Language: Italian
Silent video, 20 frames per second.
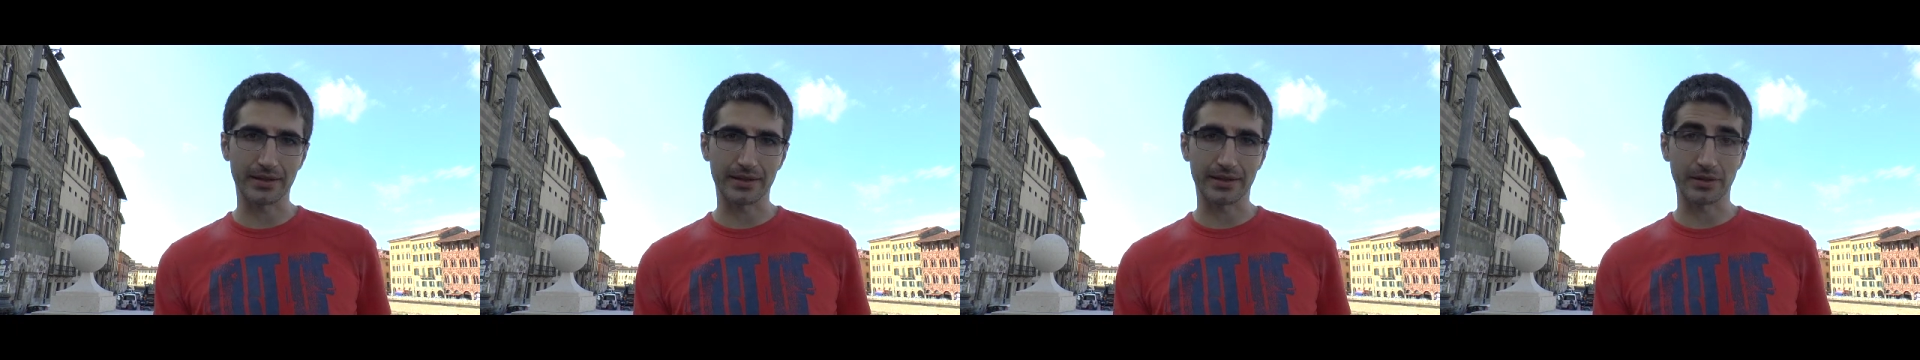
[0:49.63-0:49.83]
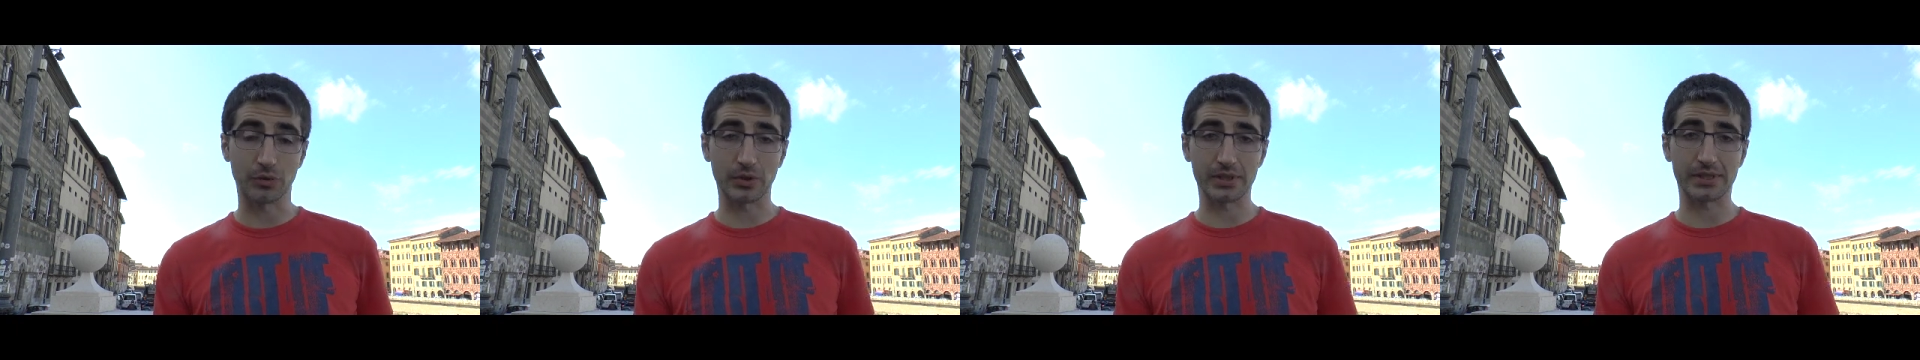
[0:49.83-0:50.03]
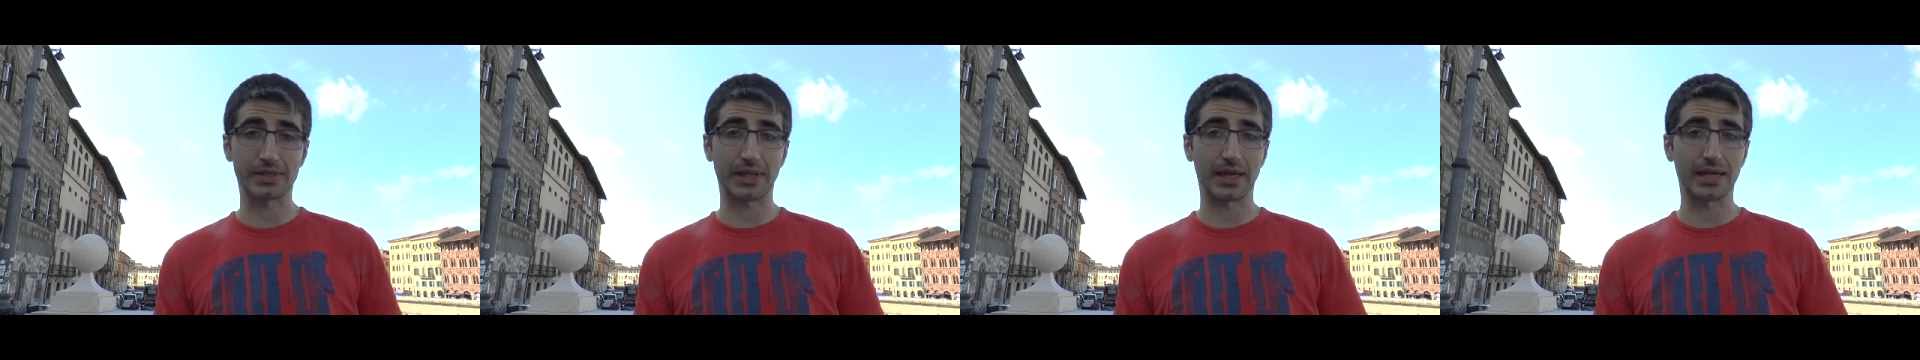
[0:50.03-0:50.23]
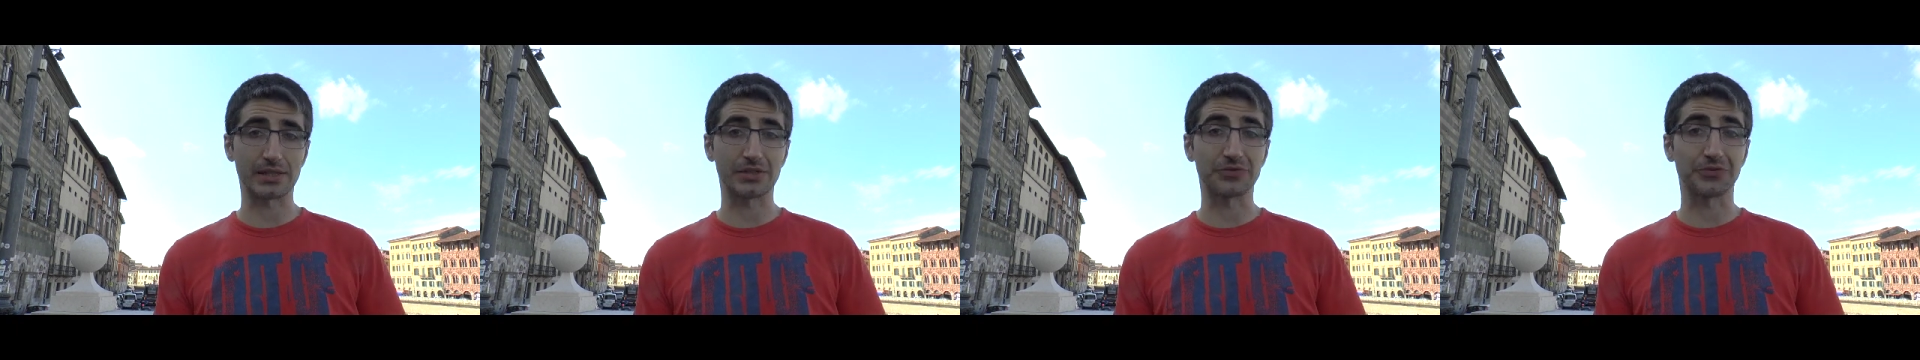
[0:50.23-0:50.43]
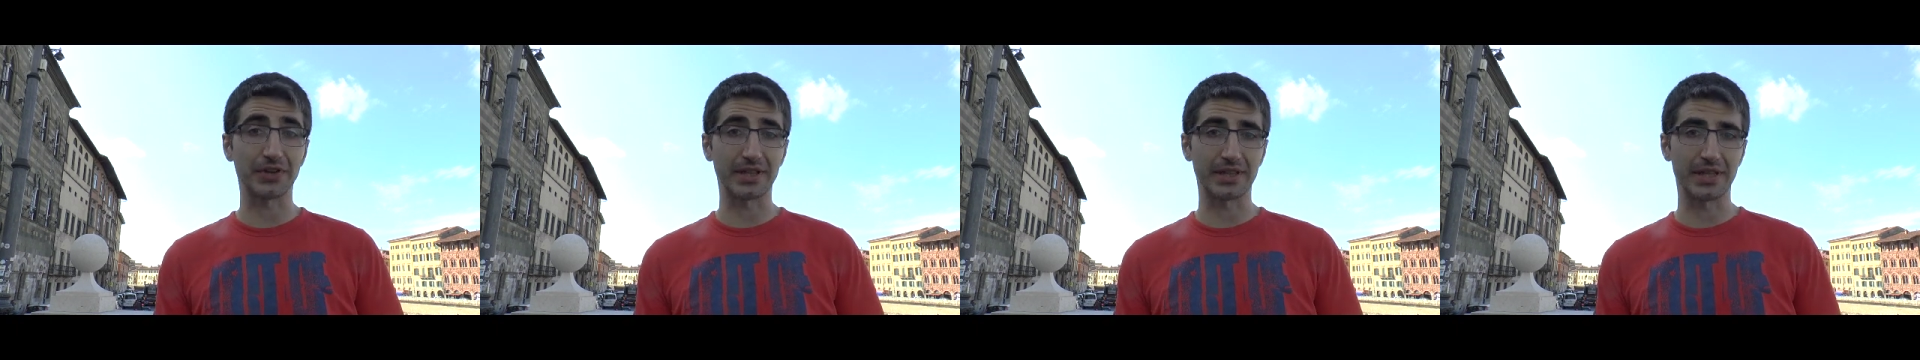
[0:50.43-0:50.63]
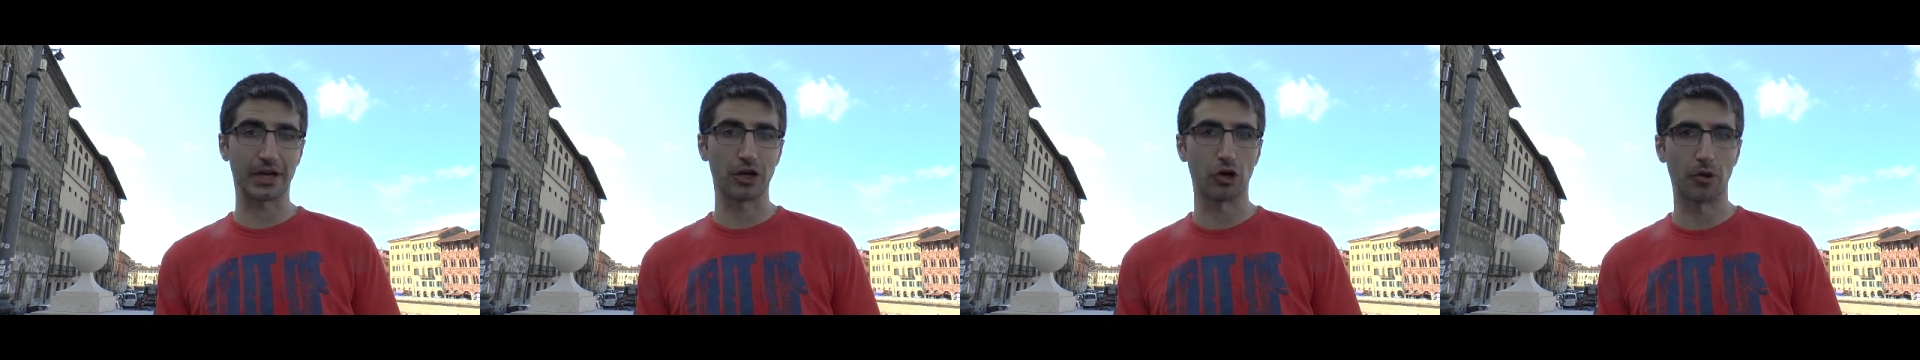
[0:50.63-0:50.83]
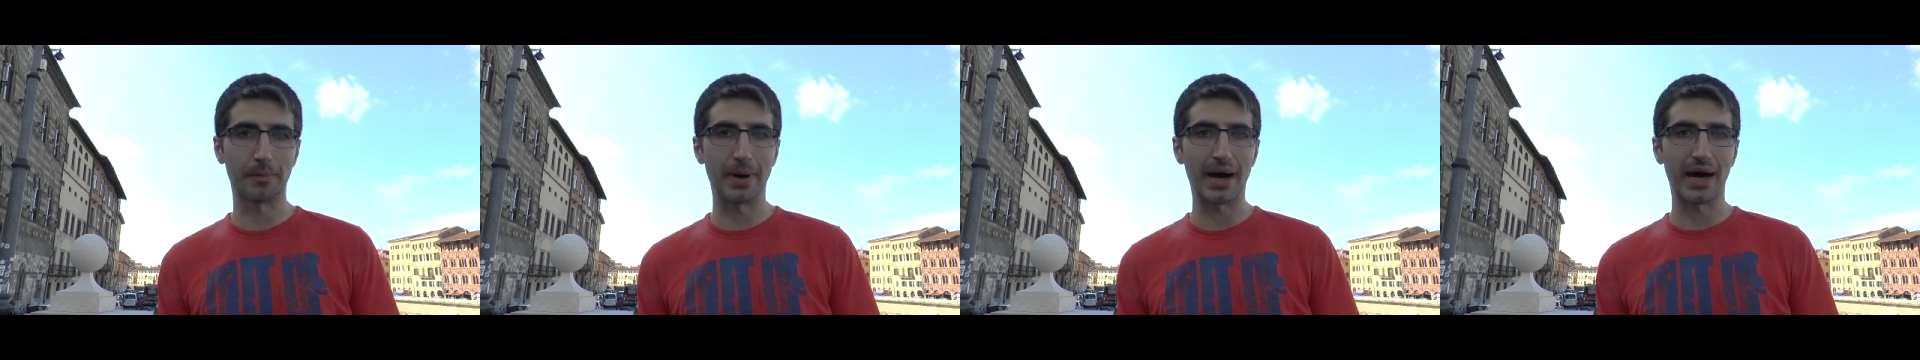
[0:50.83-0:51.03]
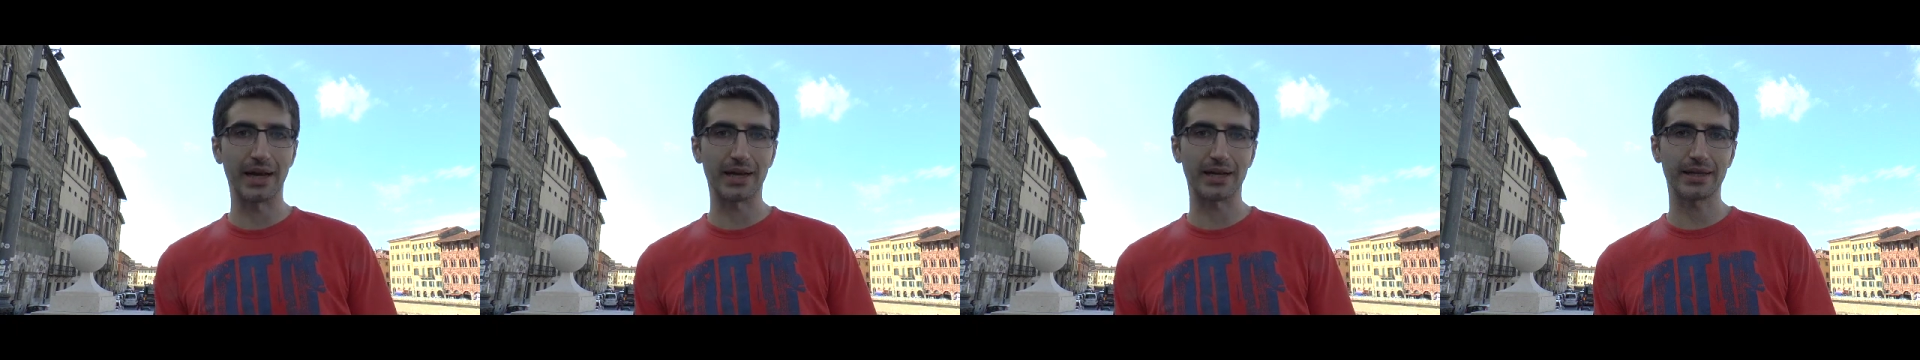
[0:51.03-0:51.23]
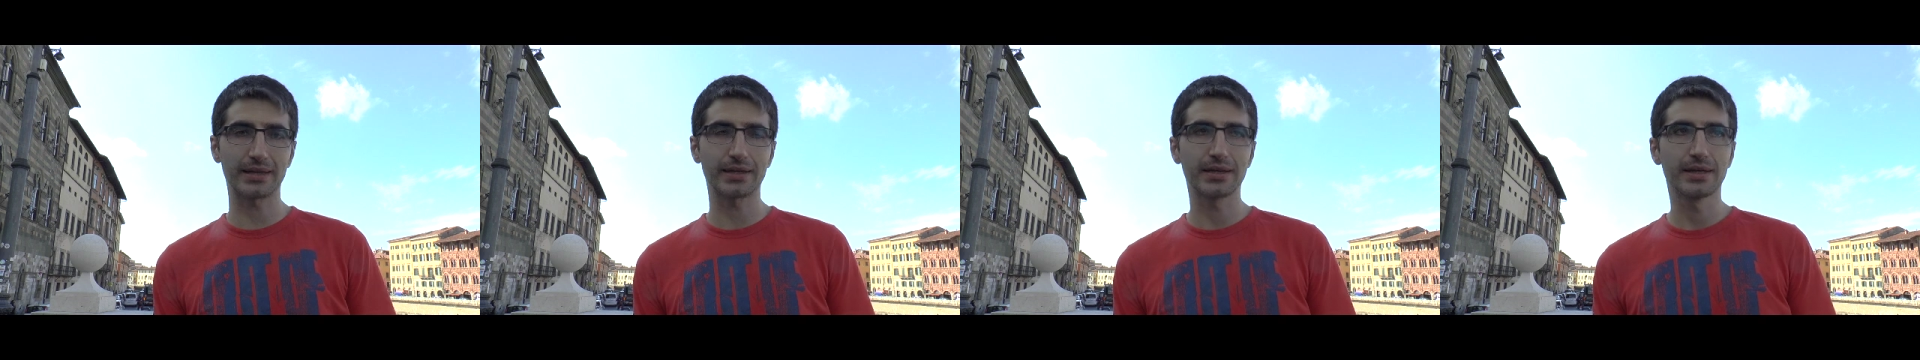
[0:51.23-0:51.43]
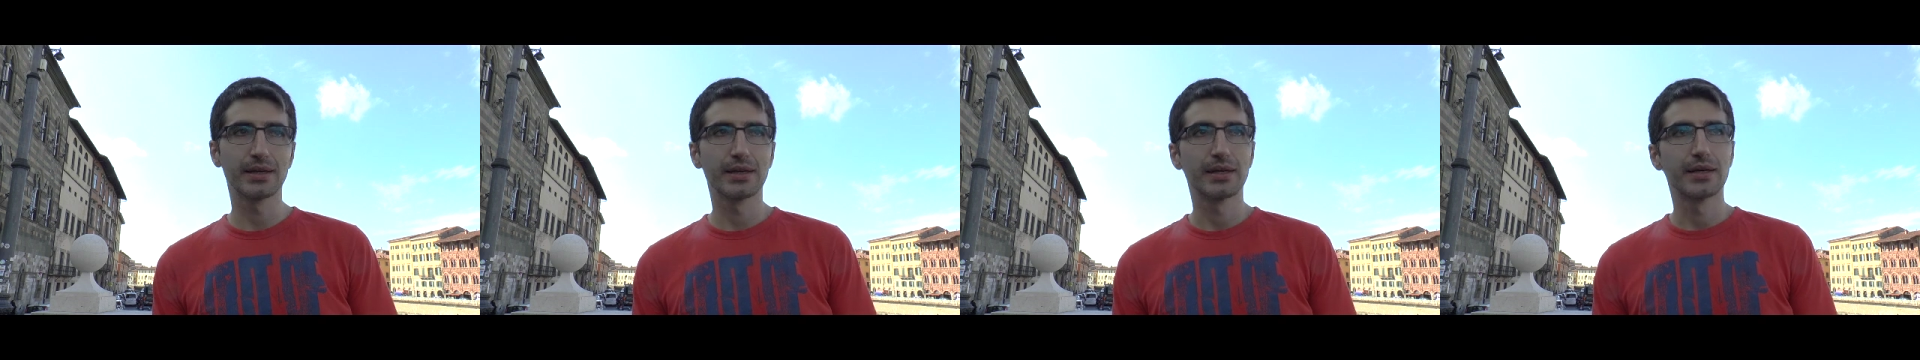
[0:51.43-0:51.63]
in questa sfida
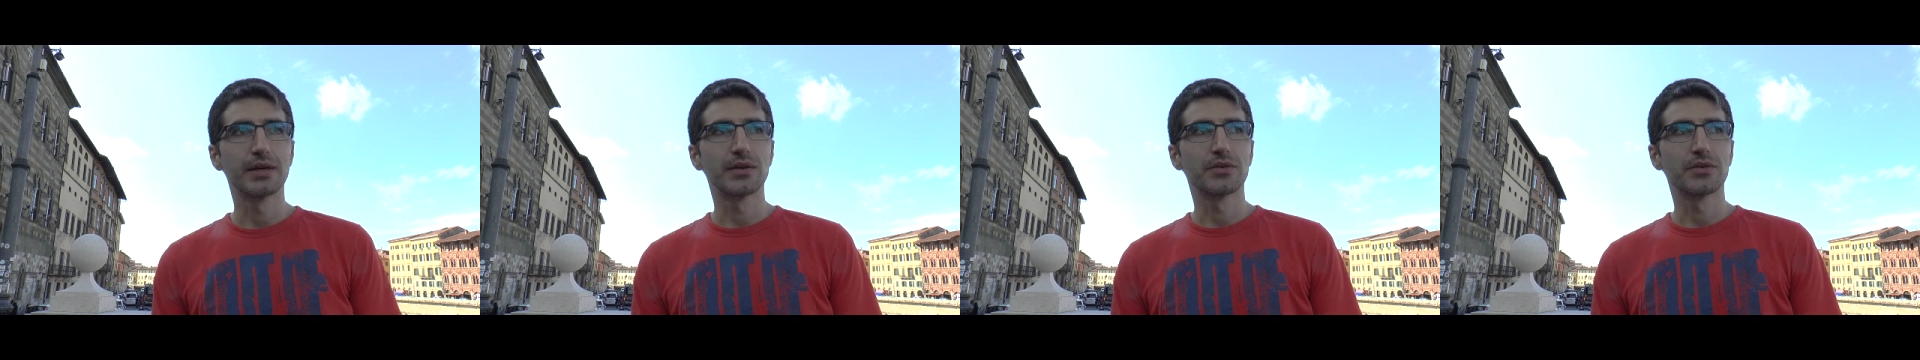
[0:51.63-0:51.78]
globale